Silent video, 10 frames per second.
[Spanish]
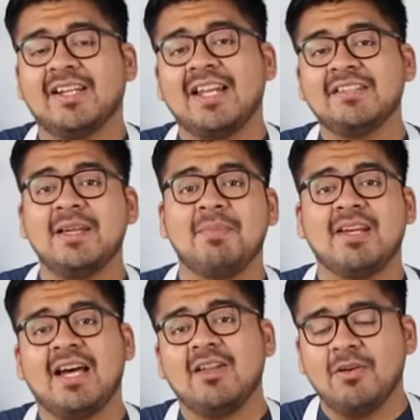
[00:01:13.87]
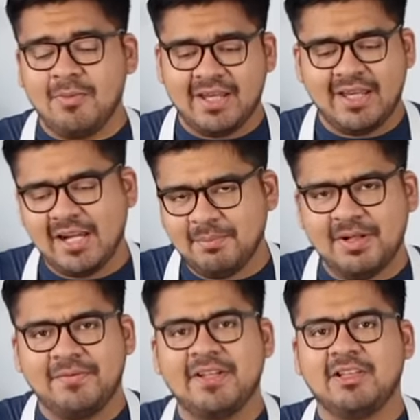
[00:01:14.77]
clase de pescado va a quedar
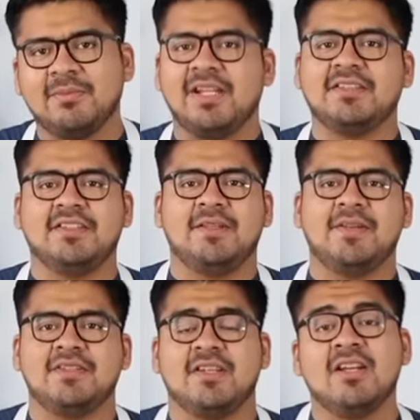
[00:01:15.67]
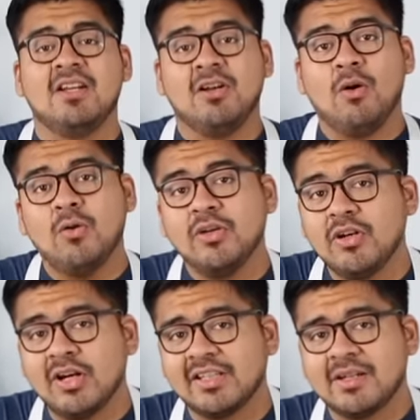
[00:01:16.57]
perfecto para este ceviche. Lo
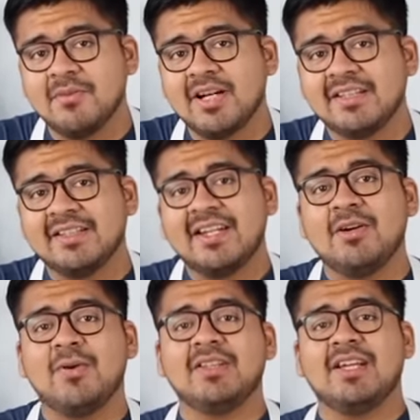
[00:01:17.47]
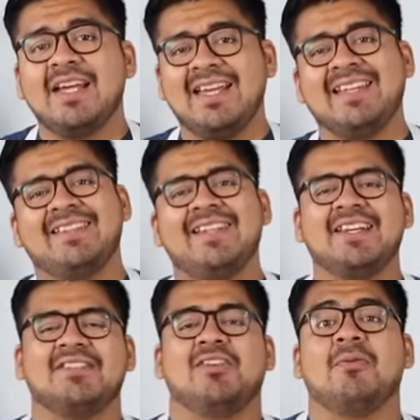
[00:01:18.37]
único que tenemos que tener en cuenta es que tiene
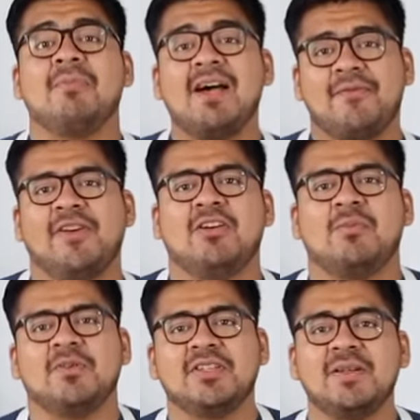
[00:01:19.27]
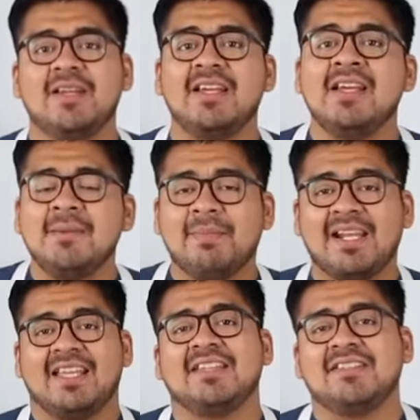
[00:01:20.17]
que ser lo más fresco posible
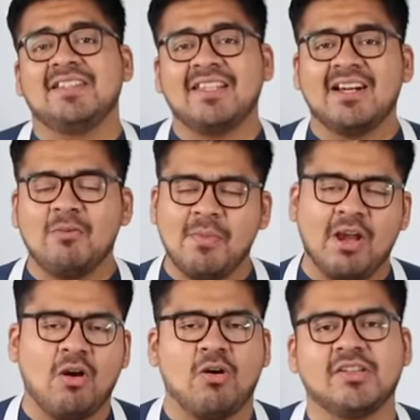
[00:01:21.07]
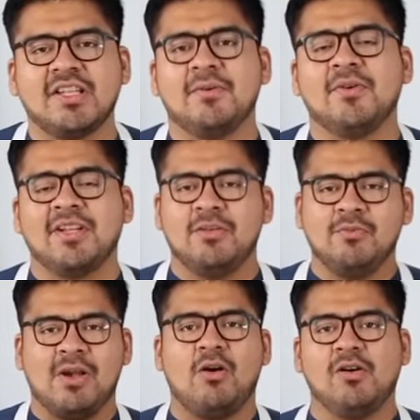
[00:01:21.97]
para que así tenga un mejor sabor y un
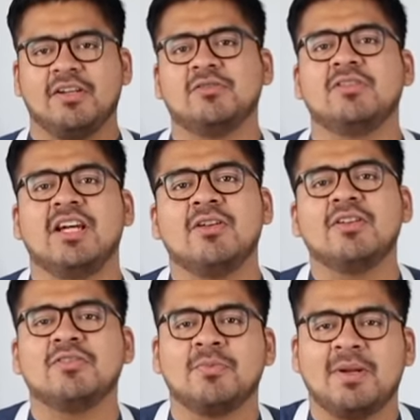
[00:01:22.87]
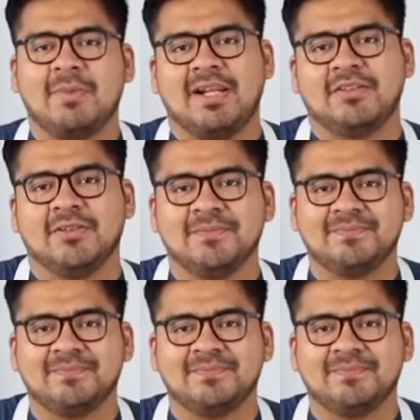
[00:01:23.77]
mejor resultado en su preparación.